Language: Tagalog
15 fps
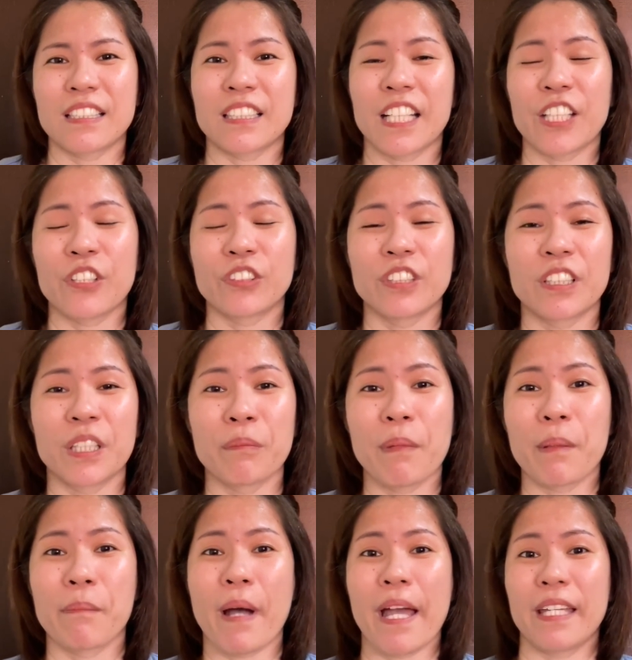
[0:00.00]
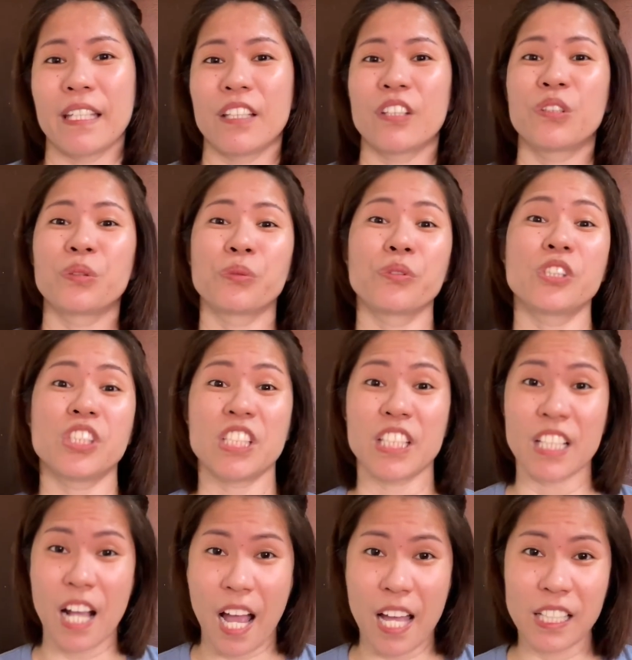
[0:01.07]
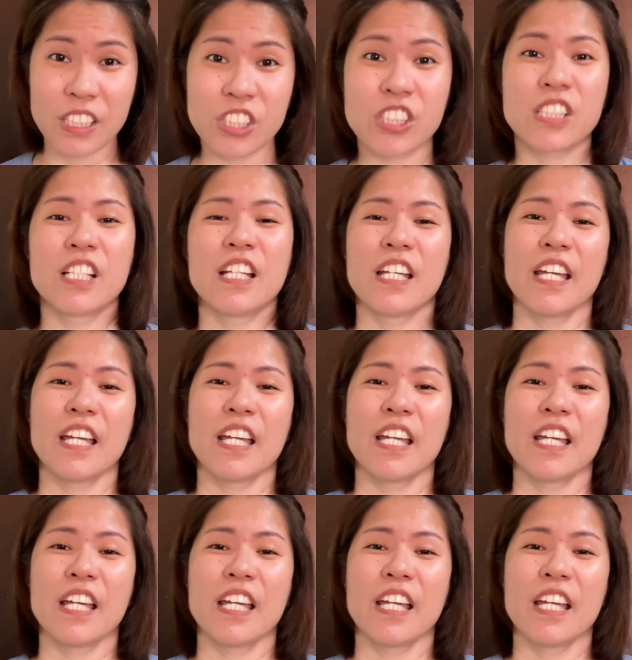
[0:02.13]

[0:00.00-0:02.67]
na-try ko na rin magbayad through GCash.